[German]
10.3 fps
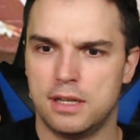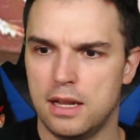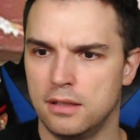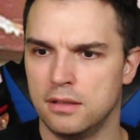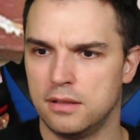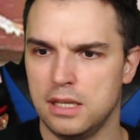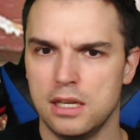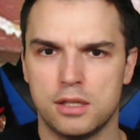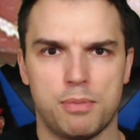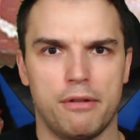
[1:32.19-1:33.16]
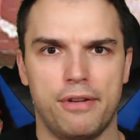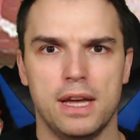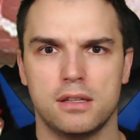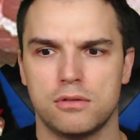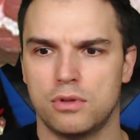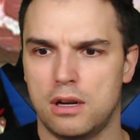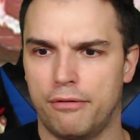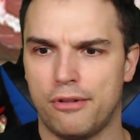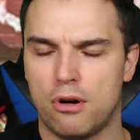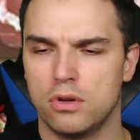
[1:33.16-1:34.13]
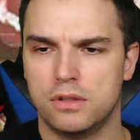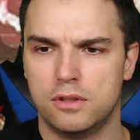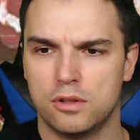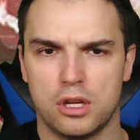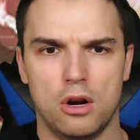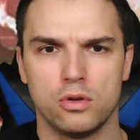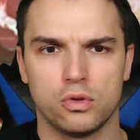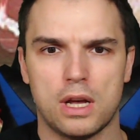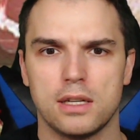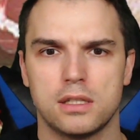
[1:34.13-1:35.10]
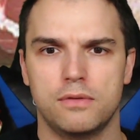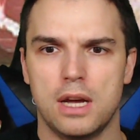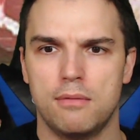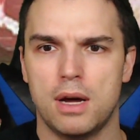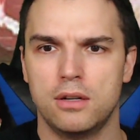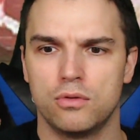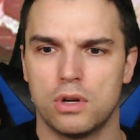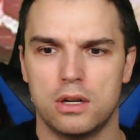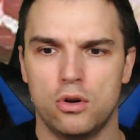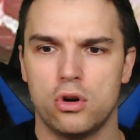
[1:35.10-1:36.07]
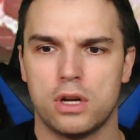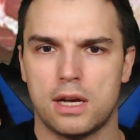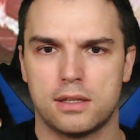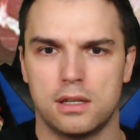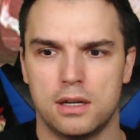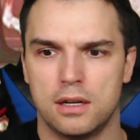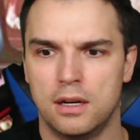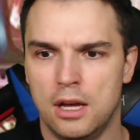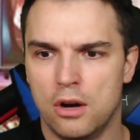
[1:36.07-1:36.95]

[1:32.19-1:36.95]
denn sie ist perfekt und eine Frau ist genauso krass wie ein Mann oder noch krasser.